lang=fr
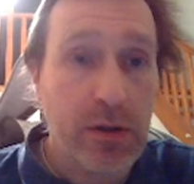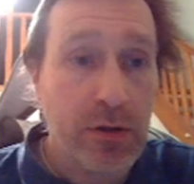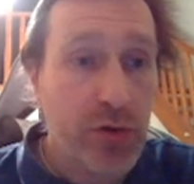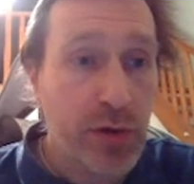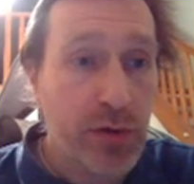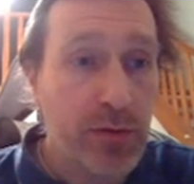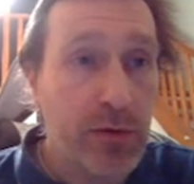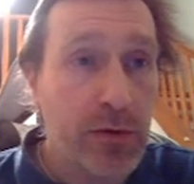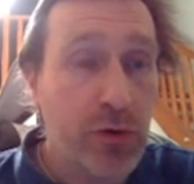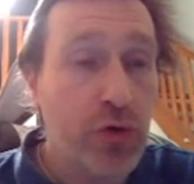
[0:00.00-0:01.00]
je suis
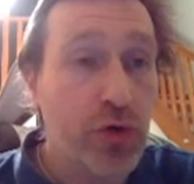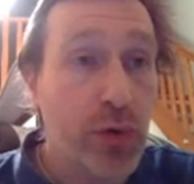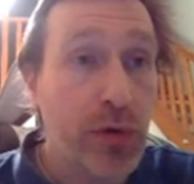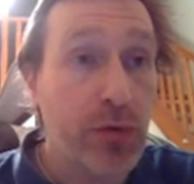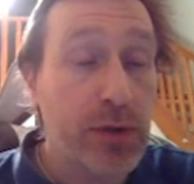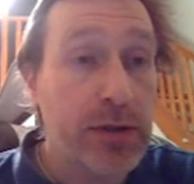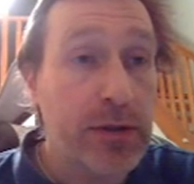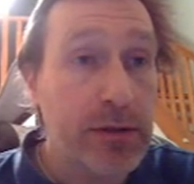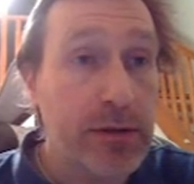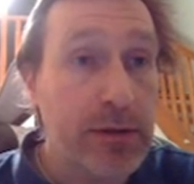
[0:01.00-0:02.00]
que je suis
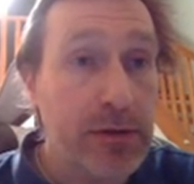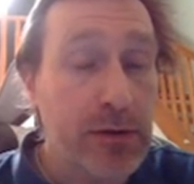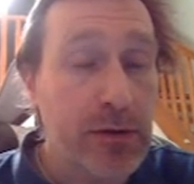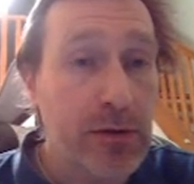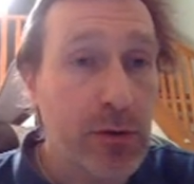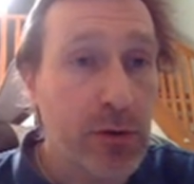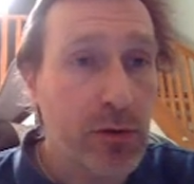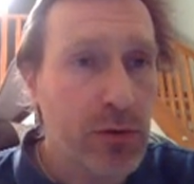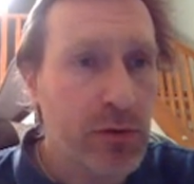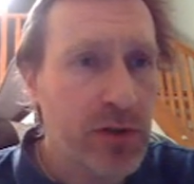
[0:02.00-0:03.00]

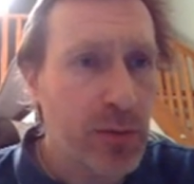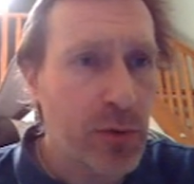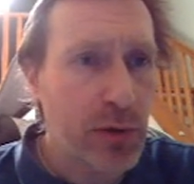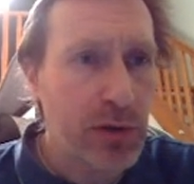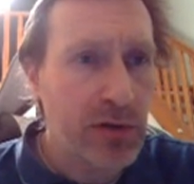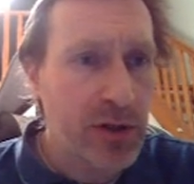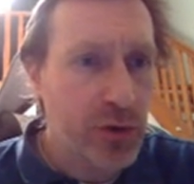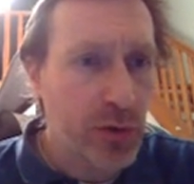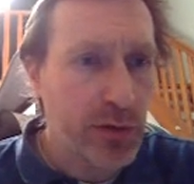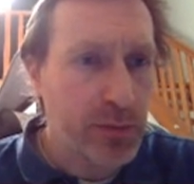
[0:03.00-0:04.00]
du verbe suivre, hein. je
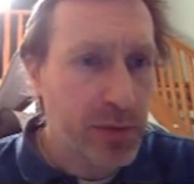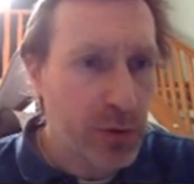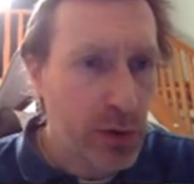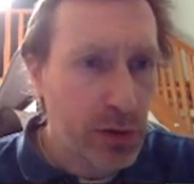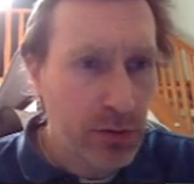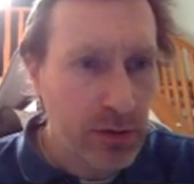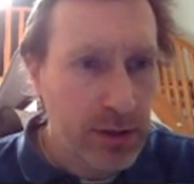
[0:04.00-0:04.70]
suis pas dessus.